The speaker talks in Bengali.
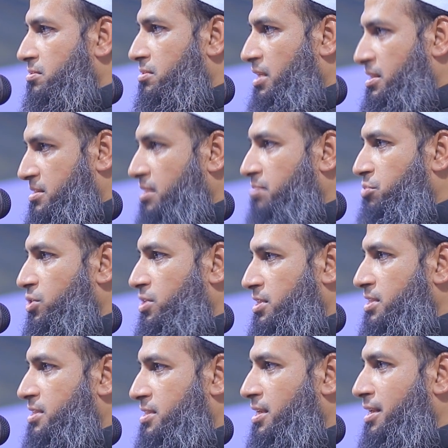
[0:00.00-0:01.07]
নাস্তিক
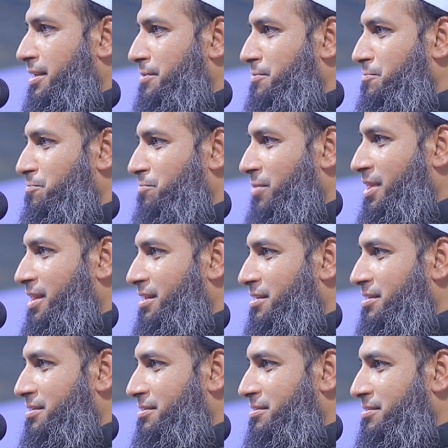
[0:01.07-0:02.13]
প্রকৃতির ছেলে
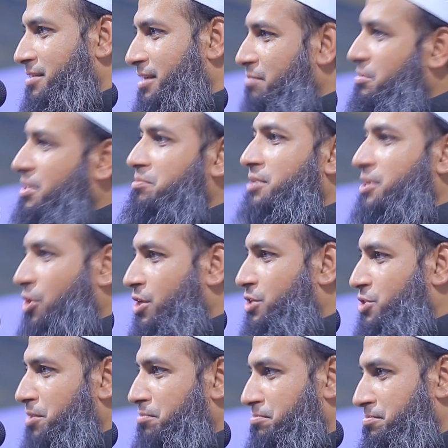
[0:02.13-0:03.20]
এমনি এমনি হয়
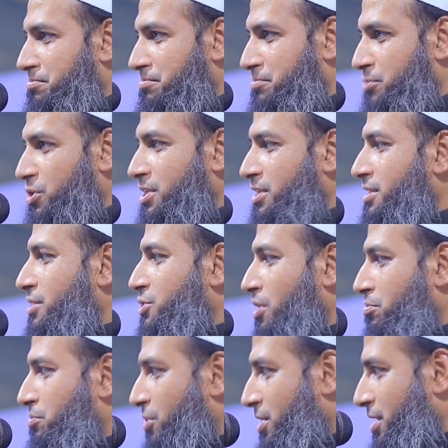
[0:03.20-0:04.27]
সব প্রকৃতি
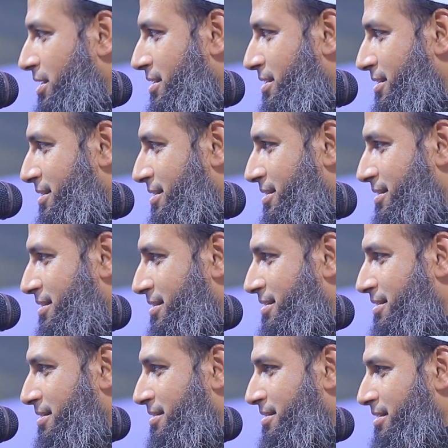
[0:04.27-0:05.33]
সব করে
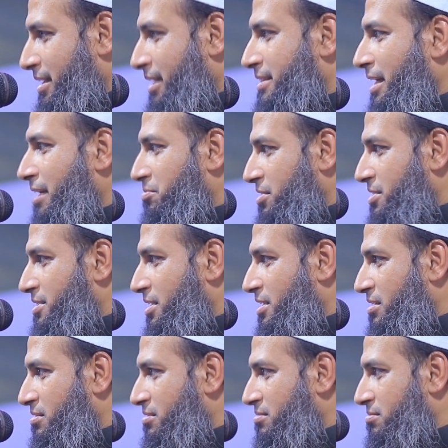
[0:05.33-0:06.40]
এই টাইপের ছেলে
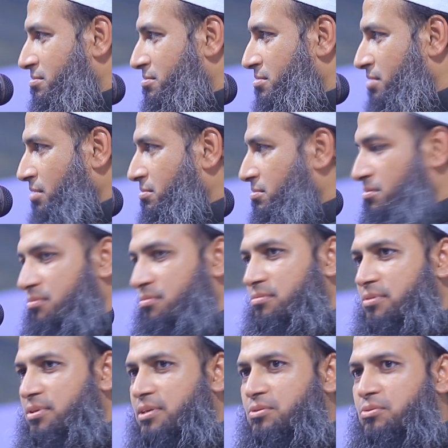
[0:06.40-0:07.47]
হ্যাঁ
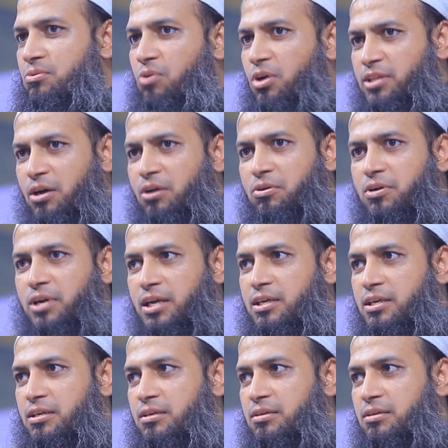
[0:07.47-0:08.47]
এটা কোনো কথা হলো নাকি